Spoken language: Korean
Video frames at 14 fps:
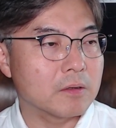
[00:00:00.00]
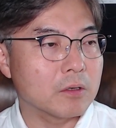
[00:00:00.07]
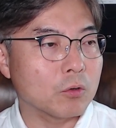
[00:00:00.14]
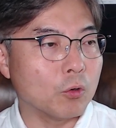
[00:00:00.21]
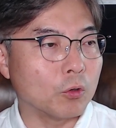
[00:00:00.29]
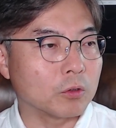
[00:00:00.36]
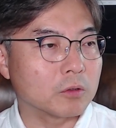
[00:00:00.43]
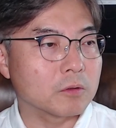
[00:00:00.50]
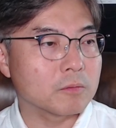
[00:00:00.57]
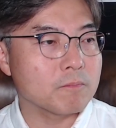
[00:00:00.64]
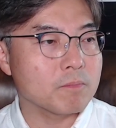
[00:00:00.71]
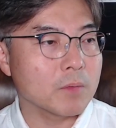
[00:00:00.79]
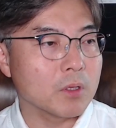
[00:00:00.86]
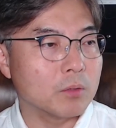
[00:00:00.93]
곧
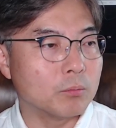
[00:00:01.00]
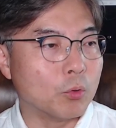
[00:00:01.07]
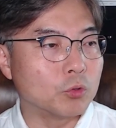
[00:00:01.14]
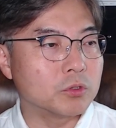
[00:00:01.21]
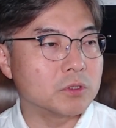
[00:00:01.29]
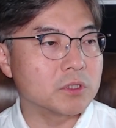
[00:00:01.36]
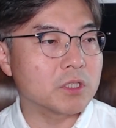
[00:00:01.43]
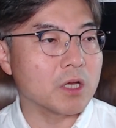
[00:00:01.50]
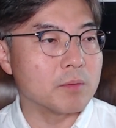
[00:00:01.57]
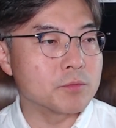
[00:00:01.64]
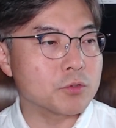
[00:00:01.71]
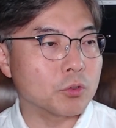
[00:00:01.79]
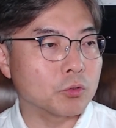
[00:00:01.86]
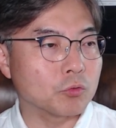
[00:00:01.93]
모든
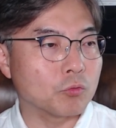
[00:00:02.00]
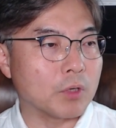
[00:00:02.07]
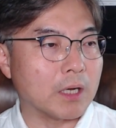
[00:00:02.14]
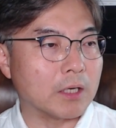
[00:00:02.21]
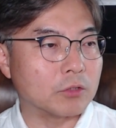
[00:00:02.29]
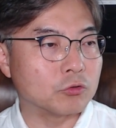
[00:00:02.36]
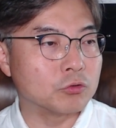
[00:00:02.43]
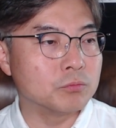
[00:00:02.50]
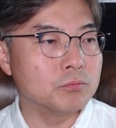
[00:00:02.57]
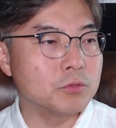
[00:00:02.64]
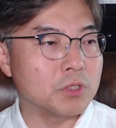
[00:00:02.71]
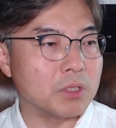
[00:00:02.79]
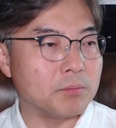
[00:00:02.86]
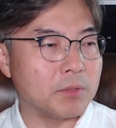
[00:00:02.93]
겸손과
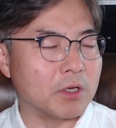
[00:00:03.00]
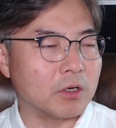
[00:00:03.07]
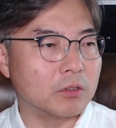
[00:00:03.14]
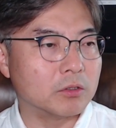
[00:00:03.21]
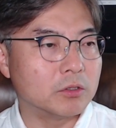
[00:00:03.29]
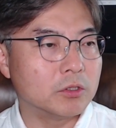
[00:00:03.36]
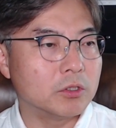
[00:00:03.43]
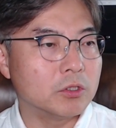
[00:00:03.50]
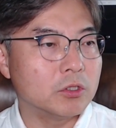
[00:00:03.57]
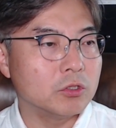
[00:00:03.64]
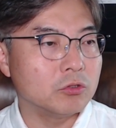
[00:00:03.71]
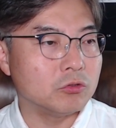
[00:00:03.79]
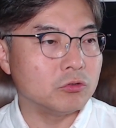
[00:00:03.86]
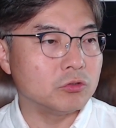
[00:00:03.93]
눈물이며
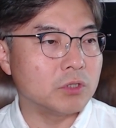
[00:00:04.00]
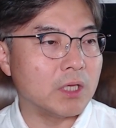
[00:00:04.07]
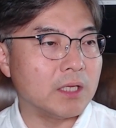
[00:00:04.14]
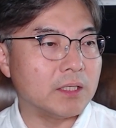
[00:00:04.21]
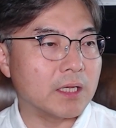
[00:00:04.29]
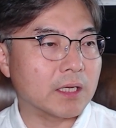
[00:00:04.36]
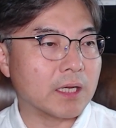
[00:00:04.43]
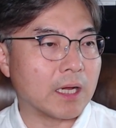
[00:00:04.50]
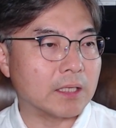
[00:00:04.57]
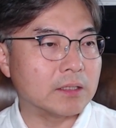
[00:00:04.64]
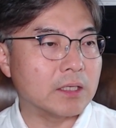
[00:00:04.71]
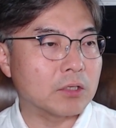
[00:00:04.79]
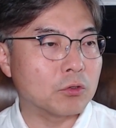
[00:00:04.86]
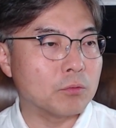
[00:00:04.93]
유대인의
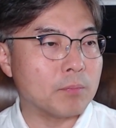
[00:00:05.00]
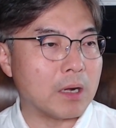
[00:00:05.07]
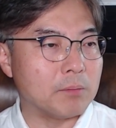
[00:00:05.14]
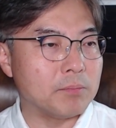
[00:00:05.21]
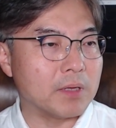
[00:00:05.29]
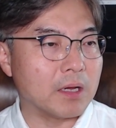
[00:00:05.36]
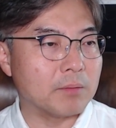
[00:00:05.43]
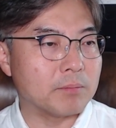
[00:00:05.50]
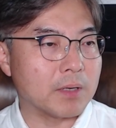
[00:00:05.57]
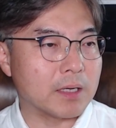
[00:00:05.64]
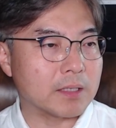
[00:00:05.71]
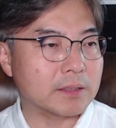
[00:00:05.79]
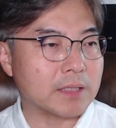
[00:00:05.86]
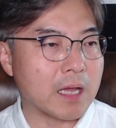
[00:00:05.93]
관계로 말미암아
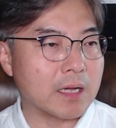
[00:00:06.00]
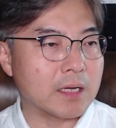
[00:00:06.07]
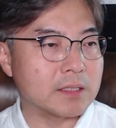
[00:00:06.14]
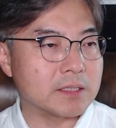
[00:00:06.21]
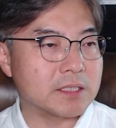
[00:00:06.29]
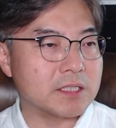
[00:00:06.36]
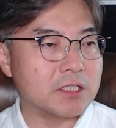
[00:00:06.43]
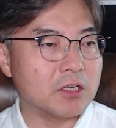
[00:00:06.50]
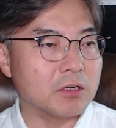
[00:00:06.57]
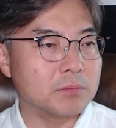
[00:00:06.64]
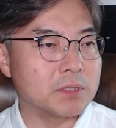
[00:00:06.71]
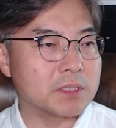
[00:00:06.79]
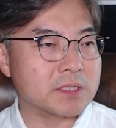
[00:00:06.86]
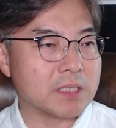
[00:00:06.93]
당한
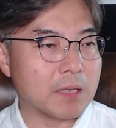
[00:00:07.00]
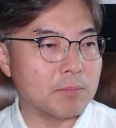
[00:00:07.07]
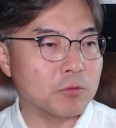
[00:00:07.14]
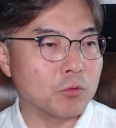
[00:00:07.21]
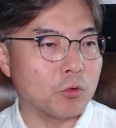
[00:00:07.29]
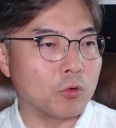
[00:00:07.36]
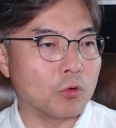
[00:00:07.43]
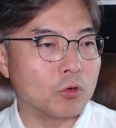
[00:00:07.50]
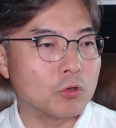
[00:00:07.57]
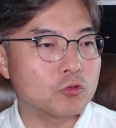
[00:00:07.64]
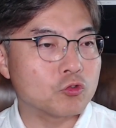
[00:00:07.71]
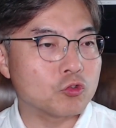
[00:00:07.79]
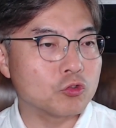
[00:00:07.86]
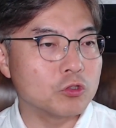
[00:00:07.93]
시험을 참고
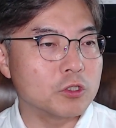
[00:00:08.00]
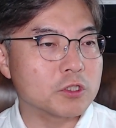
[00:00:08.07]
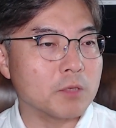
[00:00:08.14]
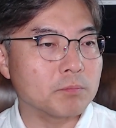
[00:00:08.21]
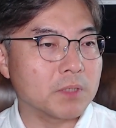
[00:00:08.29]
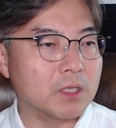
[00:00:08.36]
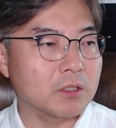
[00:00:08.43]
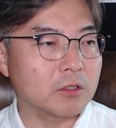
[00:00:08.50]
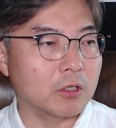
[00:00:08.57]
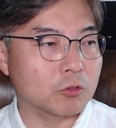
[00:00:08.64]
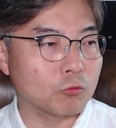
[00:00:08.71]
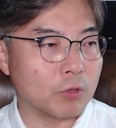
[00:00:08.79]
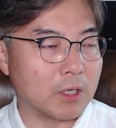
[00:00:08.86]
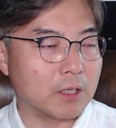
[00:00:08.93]
주를 섬긴
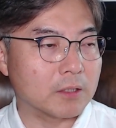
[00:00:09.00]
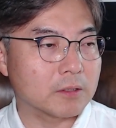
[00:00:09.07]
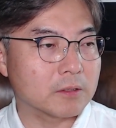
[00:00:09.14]
것과